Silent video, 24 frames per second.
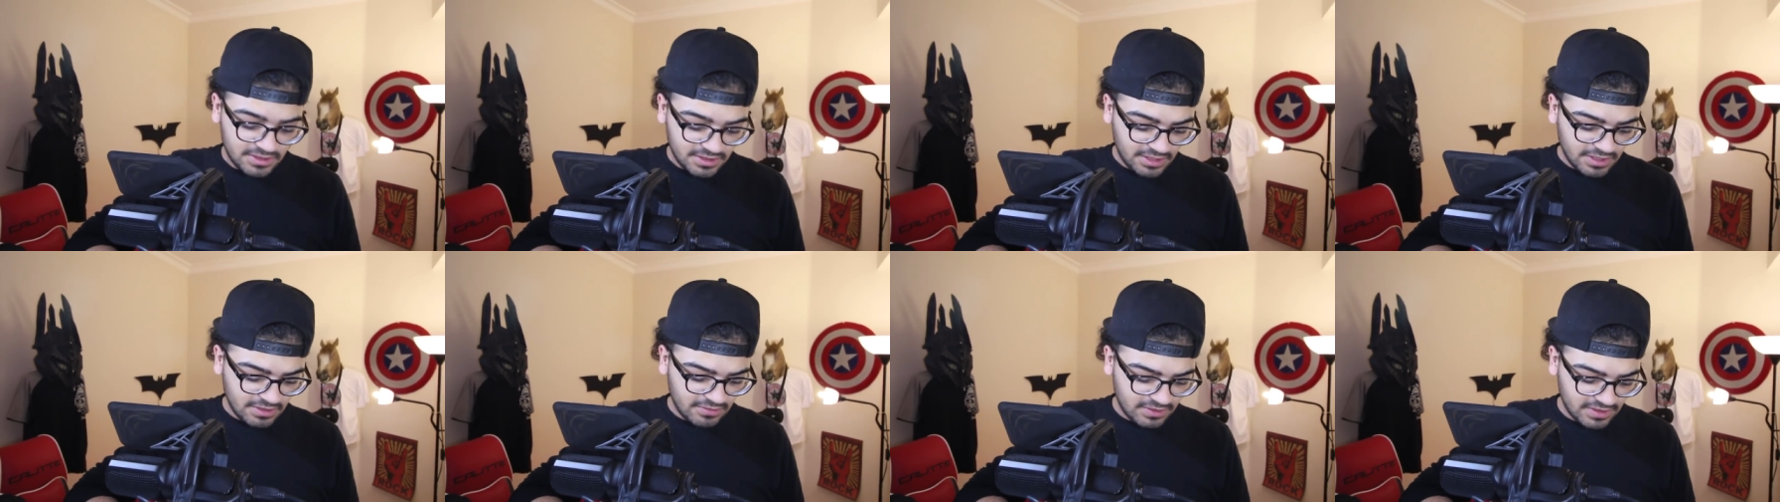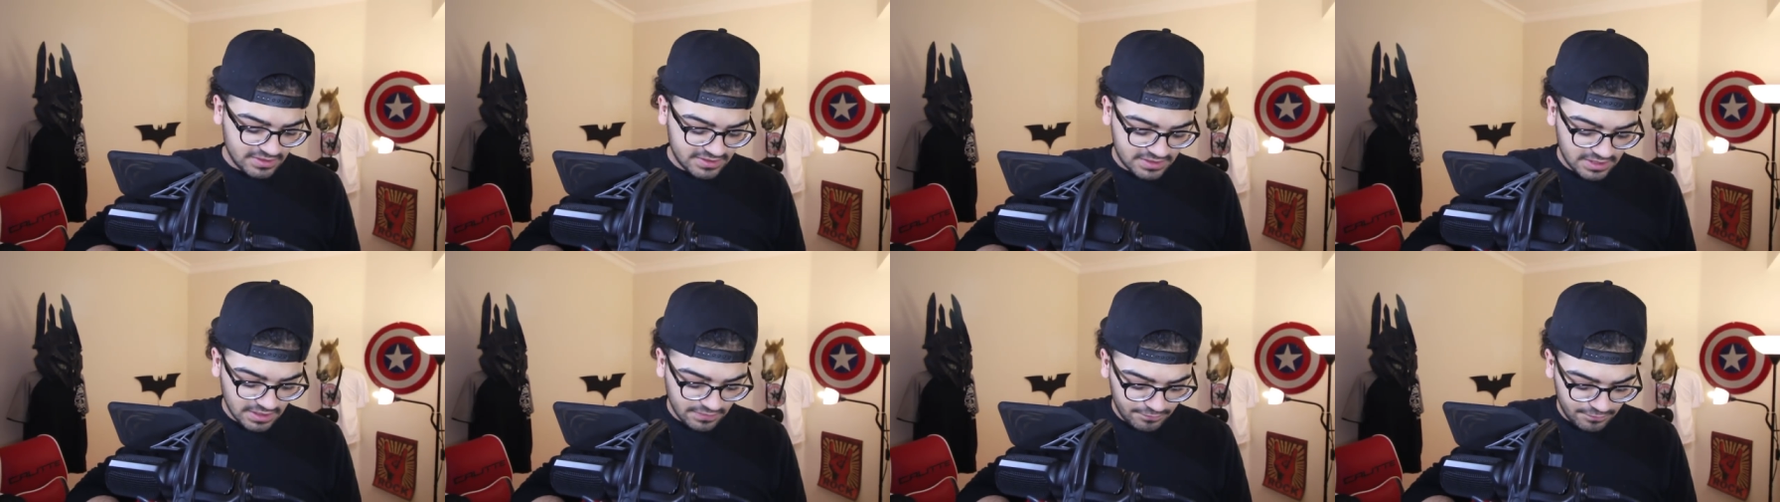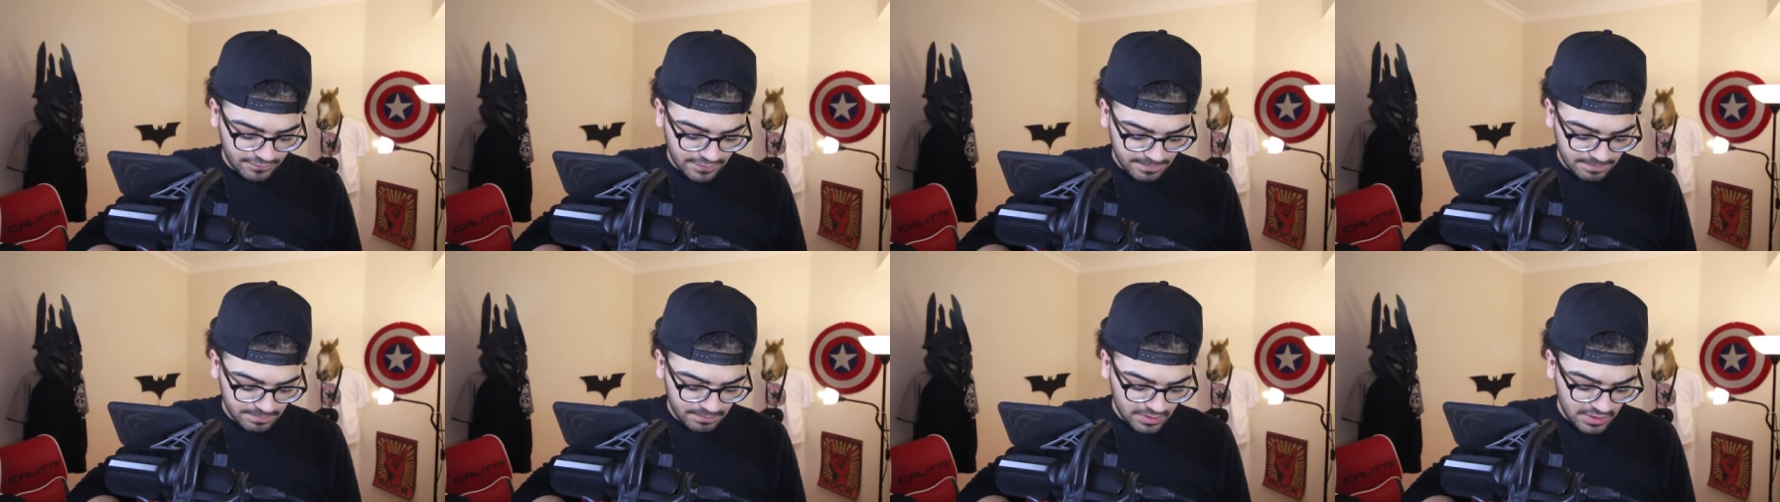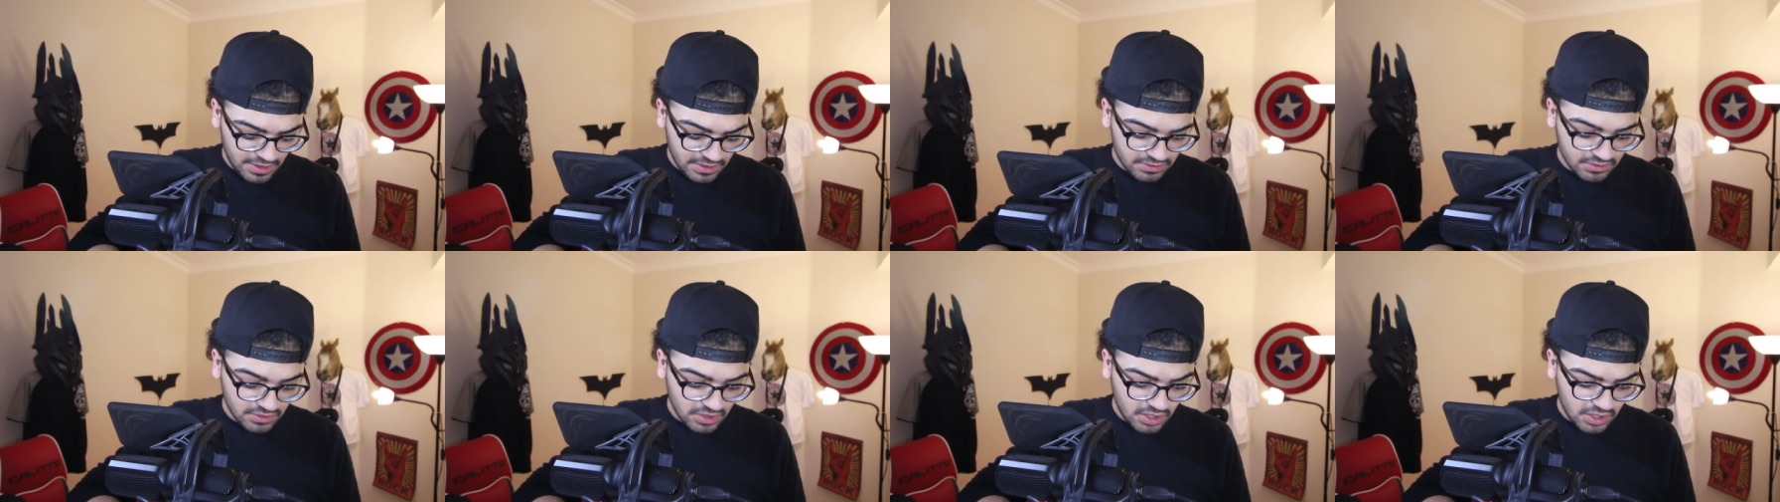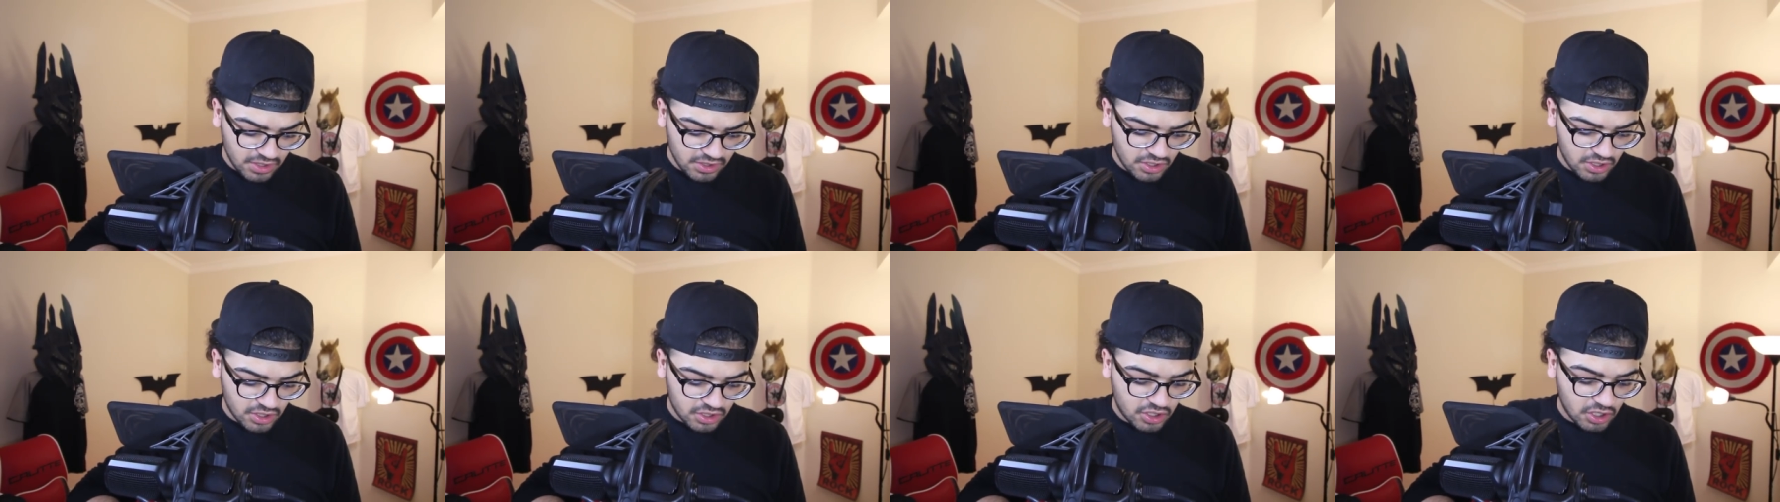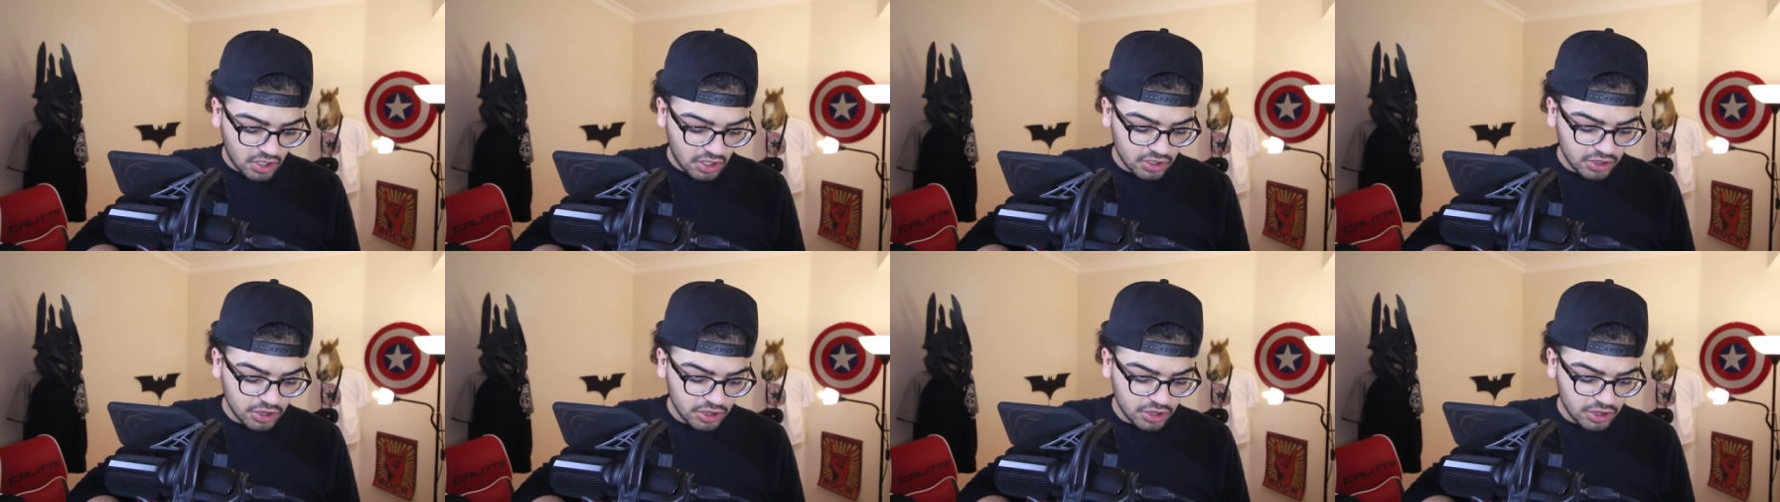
Niye WhatsApp web ne, ne alaka